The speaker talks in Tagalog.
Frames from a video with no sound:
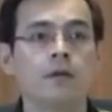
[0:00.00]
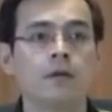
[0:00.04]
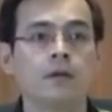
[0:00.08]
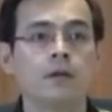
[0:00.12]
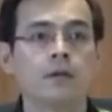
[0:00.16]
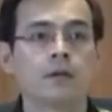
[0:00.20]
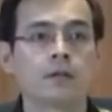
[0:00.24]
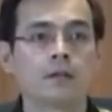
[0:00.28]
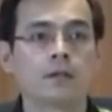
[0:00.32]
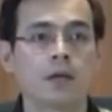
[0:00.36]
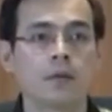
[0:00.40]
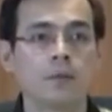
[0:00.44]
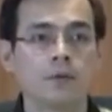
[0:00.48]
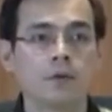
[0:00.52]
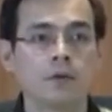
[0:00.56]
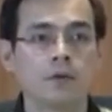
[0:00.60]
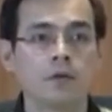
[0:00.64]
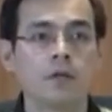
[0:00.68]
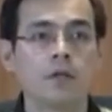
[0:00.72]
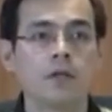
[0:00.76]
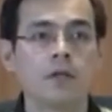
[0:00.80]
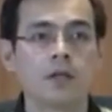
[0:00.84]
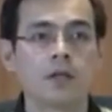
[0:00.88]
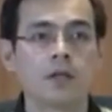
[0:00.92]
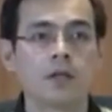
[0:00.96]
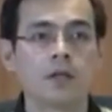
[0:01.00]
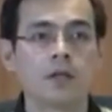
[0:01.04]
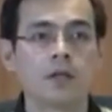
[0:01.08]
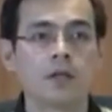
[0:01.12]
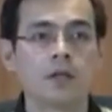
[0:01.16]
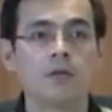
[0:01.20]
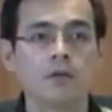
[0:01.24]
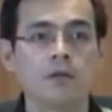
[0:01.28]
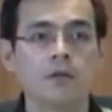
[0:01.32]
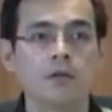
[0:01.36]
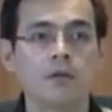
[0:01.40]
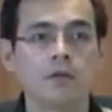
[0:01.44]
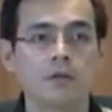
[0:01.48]
O sabi ko, ikaw
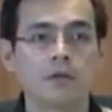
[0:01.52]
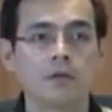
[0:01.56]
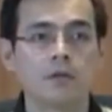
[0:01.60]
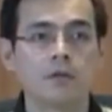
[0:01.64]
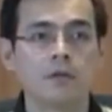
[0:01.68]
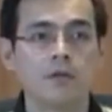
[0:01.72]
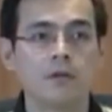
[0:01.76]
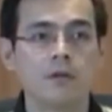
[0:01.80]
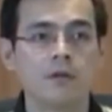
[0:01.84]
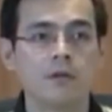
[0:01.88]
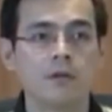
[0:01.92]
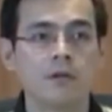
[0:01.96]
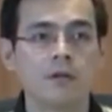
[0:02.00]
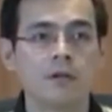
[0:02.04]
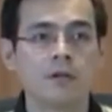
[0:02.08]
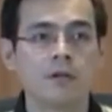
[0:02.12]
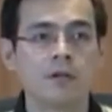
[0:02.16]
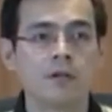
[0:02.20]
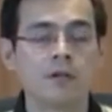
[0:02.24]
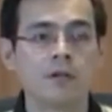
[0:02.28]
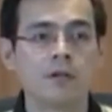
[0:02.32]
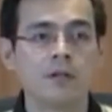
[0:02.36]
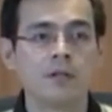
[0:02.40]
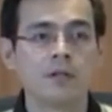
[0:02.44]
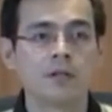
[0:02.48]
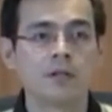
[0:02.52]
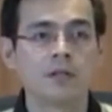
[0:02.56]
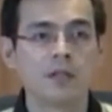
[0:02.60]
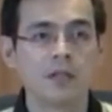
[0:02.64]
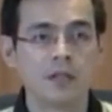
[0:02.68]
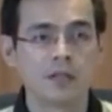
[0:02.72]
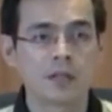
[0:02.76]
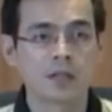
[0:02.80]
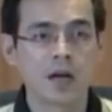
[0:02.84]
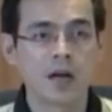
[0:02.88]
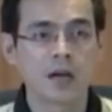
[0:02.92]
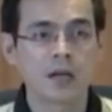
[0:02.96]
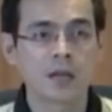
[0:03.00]
kulong.
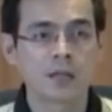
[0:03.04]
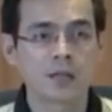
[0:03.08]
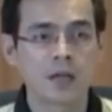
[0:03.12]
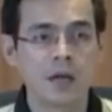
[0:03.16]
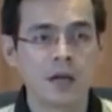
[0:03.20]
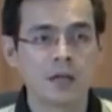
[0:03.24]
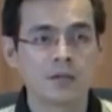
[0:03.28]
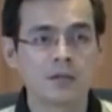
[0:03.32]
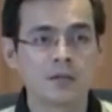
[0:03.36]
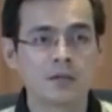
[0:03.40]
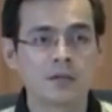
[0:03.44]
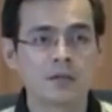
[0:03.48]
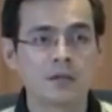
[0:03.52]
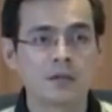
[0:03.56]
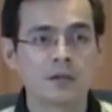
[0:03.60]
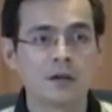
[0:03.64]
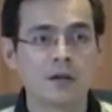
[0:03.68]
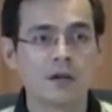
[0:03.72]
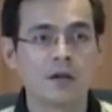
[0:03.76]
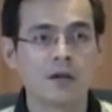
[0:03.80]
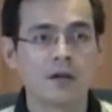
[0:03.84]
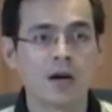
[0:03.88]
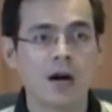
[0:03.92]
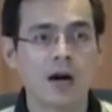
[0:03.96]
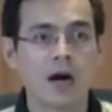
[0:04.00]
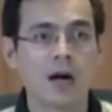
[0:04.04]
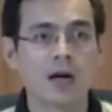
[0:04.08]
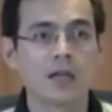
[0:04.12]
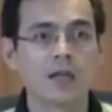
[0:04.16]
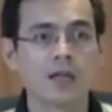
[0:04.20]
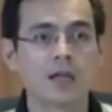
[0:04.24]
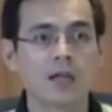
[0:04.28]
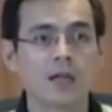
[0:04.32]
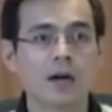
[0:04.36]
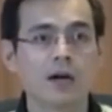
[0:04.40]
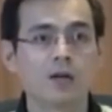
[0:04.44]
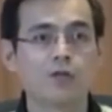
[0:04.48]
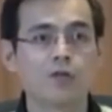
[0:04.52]
Si Tarsan. O hari
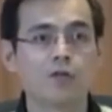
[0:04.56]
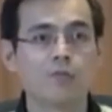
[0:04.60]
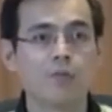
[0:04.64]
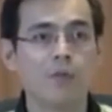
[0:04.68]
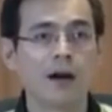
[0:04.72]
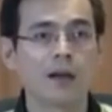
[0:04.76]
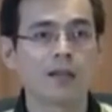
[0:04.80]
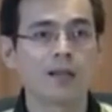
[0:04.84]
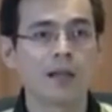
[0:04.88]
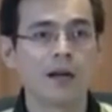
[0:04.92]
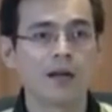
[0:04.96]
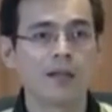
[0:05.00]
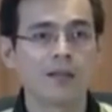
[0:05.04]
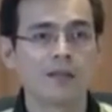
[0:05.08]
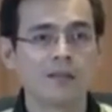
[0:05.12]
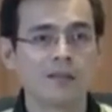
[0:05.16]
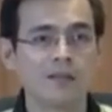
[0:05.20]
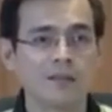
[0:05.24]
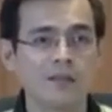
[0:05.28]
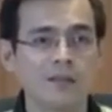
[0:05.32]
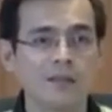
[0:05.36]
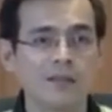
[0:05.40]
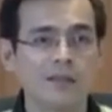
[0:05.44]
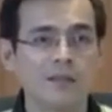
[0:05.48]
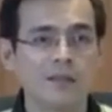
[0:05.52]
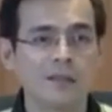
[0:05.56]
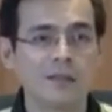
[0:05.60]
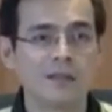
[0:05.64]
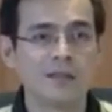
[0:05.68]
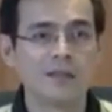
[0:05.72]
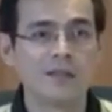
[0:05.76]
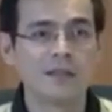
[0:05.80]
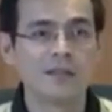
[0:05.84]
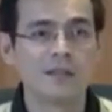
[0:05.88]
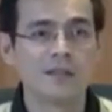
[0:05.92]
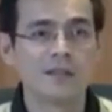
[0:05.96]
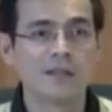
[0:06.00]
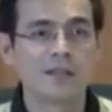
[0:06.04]
kagubatan.
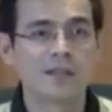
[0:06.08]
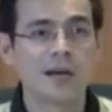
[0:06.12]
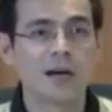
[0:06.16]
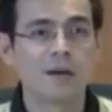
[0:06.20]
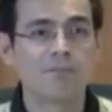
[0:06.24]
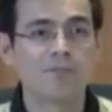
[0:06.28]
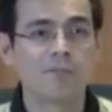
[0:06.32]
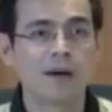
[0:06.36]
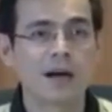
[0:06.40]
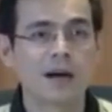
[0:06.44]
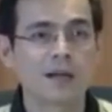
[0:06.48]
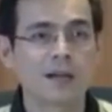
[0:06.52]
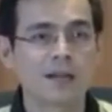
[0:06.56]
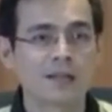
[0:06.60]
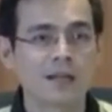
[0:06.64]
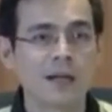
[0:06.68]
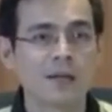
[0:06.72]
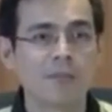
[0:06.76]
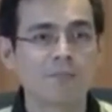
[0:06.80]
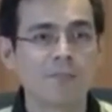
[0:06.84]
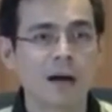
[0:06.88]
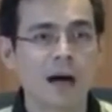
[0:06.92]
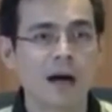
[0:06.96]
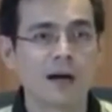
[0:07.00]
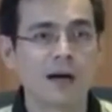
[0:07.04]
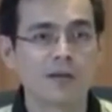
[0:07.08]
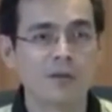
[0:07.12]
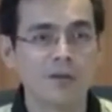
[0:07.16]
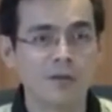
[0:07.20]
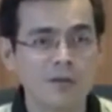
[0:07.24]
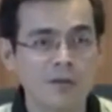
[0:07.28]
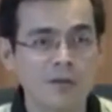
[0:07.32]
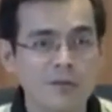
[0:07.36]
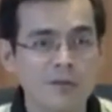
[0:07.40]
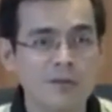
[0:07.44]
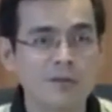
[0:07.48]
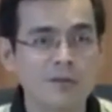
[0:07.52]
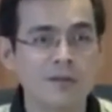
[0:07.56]
siya paktay
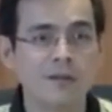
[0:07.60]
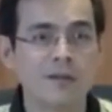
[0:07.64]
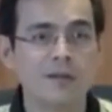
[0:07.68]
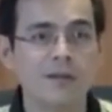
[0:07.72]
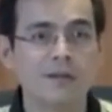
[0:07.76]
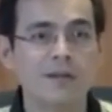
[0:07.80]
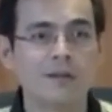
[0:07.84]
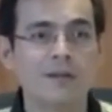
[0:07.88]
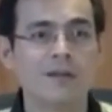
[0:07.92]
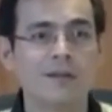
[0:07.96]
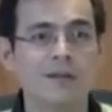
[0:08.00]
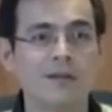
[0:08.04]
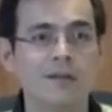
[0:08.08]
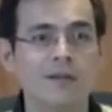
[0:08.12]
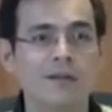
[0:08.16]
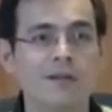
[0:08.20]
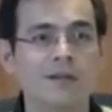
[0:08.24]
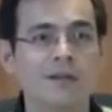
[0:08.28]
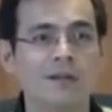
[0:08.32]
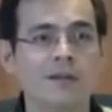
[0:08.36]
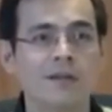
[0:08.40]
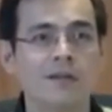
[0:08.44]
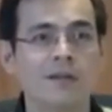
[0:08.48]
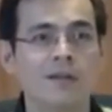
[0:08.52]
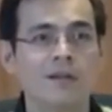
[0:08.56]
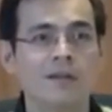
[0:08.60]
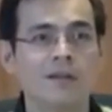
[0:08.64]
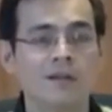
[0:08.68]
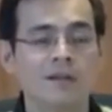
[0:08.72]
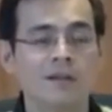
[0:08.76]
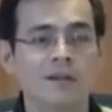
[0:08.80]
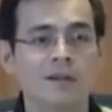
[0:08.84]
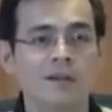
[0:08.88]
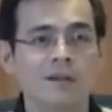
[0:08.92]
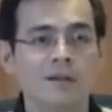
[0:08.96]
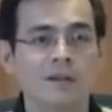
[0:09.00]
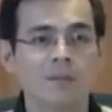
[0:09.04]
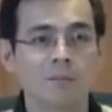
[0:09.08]
pagong.
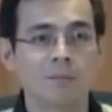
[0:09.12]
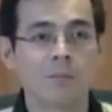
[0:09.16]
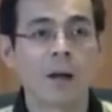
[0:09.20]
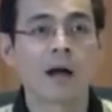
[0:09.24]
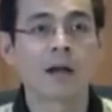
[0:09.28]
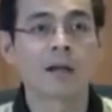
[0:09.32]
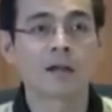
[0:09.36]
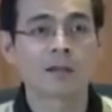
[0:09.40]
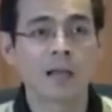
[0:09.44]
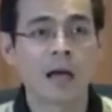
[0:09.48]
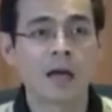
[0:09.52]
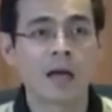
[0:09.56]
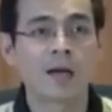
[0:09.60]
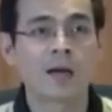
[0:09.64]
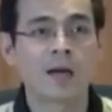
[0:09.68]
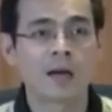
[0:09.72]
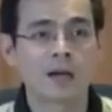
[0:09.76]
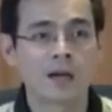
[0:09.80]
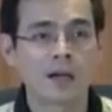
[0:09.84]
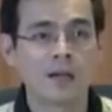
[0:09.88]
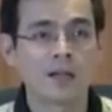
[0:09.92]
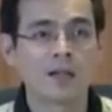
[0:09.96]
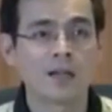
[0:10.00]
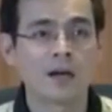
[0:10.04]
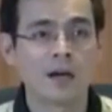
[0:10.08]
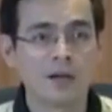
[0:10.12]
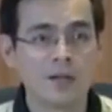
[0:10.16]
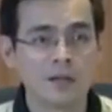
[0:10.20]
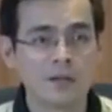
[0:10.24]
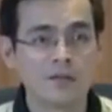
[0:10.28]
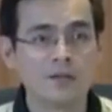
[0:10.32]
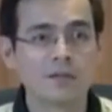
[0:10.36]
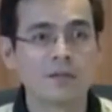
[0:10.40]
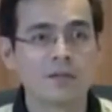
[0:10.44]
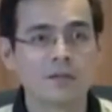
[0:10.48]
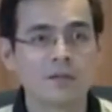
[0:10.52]
O, paktay ka rin ngayon.